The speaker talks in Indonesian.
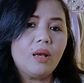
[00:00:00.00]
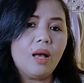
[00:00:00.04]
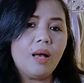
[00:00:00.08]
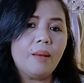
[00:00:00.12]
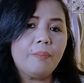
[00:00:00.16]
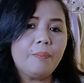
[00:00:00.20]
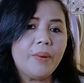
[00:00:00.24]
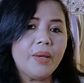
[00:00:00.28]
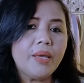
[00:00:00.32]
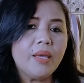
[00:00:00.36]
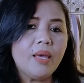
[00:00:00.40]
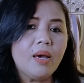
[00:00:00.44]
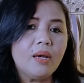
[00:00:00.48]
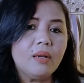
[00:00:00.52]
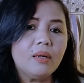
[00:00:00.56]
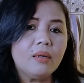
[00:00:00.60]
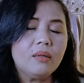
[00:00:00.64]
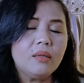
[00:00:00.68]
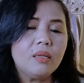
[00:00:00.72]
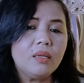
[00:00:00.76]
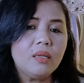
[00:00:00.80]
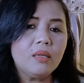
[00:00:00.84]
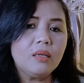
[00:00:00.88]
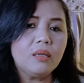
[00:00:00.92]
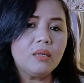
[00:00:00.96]
apa
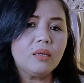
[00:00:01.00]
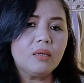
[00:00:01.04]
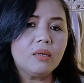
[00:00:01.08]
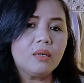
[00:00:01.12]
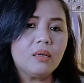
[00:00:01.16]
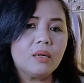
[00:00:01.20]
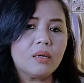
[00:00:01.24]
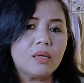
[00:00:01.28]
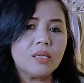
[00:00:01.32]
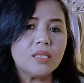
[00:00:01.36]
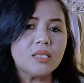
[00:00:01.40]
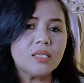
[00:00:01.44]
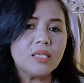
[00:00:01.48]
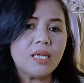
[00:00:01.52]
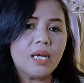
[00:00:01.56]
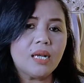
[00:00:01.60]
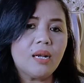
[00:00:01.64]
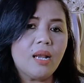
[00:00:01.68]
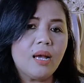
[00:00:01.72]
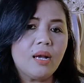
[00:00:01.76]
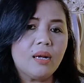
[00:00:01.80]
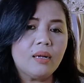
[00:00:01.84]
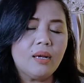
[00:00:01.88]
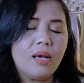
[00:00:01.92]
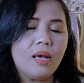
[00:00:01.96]
yang
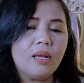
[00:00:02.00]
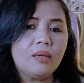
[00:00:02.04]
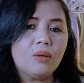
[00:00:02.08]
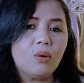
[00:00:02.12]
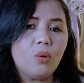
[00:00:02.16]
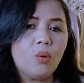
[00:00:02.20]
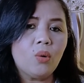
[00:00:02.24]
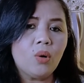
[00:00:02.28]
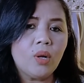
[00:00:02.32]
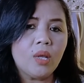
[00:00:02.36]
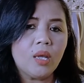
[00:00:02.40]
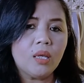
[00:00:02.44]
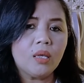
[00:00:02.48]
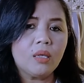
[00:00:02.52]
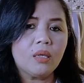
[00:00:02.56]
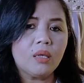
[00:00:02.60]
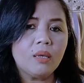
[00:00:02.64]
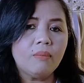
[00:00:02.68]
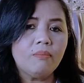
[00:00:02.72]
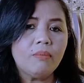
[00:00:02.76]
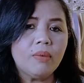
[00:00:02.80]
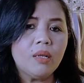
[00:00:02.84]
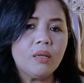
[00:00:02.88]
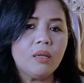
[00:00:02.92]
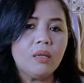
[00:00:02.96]
direncanakan oleh
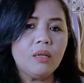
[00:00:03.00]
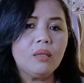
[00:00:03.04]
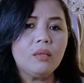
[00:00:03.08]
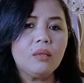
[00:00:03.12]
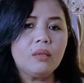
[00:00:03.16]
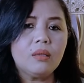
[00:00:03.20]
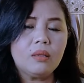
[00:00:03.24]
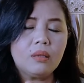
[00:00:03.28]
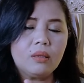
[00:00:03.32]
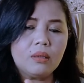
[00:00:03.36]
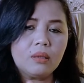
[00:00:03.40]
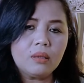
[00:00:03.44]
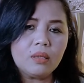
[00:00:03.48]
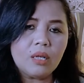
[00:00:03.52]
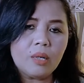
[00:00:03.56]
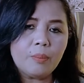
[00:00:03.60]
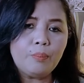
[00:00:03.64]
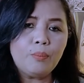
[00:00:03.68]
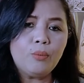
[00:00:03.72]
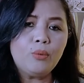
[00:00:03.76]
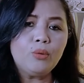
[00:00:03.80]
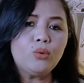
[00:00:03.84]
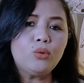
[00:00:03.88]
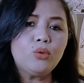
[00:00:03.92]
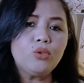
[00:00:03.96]
Kim ini
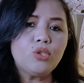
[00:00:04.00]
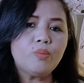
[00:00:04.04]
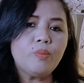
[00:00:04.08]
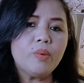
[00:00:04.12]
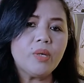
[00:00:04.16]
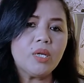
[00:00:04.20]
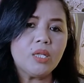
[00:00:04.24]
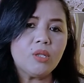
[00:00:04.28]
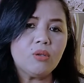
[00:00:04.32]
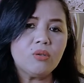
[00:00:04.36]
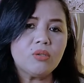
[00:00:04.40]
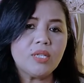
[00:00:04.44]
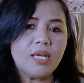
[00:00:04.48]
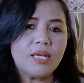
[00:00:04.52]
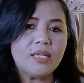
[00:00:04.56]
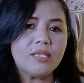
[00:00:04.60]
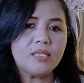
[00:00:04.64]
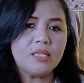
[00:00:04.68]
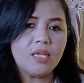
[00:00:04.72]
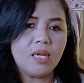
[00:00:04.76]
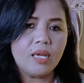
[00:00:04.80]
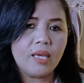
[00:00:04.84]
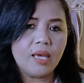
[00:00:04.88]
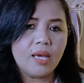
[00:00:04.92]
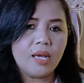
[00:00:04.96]
terputus begitu
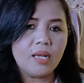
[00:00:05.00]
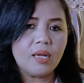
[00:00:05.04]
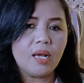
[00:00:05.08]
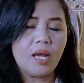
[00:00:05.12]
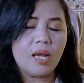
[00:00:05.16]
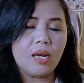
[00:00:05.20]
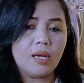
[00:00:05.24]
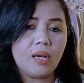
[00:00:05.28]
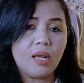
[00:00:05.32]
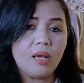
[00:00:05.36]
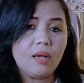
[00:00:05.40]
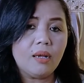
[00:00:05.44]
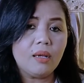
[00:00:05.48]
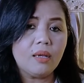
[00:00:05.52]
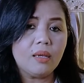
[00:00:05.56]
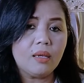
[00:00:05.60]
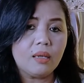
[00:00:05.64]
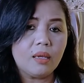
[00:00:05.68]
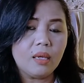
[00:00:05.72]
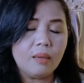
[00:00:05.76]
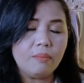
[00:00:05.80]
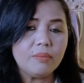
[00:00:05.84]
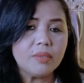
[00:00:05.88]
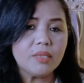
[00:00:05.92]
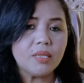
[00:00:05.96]
saja ya karena
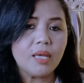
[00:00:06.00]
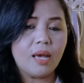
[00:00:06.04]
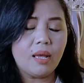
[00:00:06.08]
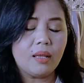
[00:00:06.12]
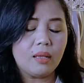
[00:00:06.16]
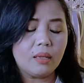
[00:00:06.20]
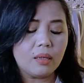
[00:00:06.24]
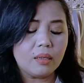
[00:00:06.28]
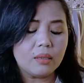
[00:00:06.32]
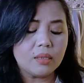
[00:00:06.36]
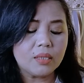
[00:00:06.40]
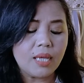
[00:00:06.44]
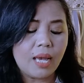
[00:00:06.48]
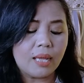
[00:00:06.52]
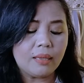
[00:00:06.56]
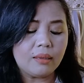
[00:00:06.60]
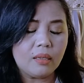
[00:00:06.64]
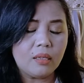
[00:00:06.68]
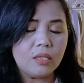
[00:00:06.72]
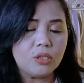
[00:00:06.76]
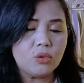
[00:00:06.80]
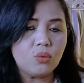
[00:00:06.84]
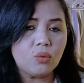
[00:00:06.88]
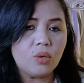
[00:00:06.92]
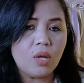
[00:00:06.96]
Kim saat
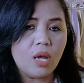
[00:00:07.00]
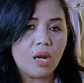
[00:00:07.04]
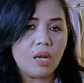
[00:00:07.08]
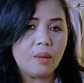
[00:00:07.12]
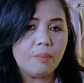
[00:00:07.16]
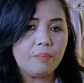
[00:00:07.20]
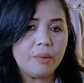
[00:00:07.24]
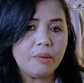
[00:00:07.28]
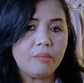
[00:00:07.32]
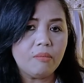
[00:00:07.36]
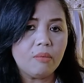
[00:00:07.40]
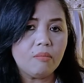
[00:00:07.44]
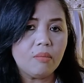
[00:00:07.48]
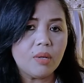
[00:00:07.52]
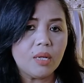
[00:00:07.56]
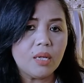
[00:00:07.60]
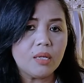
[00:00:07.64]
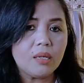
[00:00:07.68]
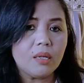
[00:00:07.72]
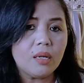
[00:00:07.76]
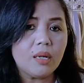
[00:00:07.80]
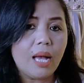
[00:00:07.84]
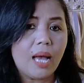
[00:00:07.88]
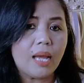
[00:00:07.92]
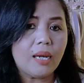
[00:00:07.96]
ini juga lebih
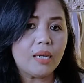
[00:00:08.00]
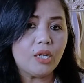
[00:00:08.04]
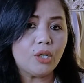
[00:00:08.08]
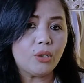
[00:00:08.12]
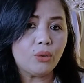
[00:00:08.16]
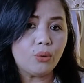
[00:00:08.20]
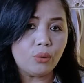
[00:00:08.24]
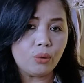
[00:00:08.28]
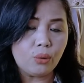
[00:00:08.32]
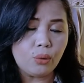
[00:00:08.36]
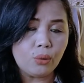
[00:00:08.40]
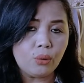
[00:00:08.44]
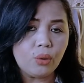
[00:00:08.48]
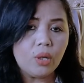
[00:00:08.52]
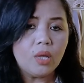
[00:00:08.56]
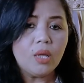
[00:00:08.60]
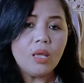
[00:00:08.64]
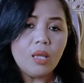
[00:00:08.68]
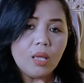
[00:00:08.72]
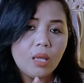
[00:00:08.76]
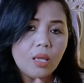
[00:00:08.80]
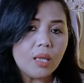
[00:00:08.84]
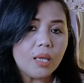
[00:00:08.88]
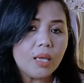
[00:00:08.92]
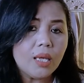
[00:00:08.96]
memilih ke karir dulu.
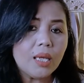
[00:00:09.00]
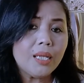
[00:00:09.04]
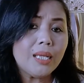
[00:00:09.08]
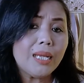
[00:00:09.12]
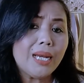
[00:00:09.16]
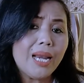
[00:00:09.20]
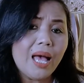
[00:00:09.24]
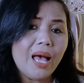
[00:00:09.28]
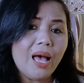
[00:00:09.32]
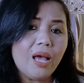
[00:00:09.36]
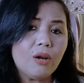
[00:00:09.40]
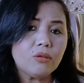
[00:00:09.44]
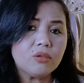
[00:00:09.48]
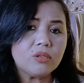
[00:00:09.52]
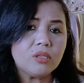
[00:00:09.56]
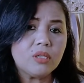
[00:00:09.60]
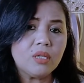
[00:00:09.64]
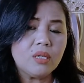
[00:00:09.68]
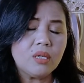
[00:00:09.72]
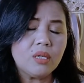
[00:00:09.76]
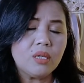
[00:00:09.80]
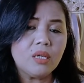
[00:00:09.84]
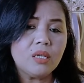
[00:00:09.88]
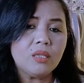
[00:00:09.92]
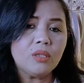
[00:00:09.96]
Inilah harus
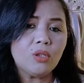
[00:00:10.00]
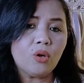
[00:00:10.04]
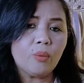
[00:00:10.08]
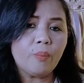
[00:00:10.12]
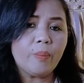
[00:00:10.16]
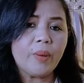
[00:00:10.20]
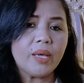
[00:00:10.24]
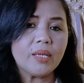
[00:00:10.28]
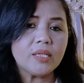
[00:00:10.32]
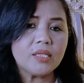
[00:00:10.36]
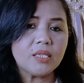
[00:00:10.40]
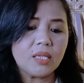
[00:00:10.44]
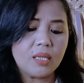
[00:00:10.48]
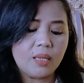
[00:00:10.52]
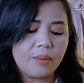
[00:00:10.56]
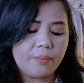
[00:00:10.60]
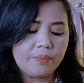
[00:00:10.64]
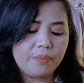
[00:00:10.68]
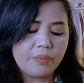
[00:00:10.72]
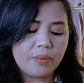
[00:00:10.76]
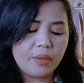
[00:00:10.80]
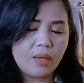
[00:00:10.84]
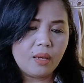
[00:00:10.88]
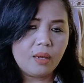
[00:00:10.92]
diintrospeksi.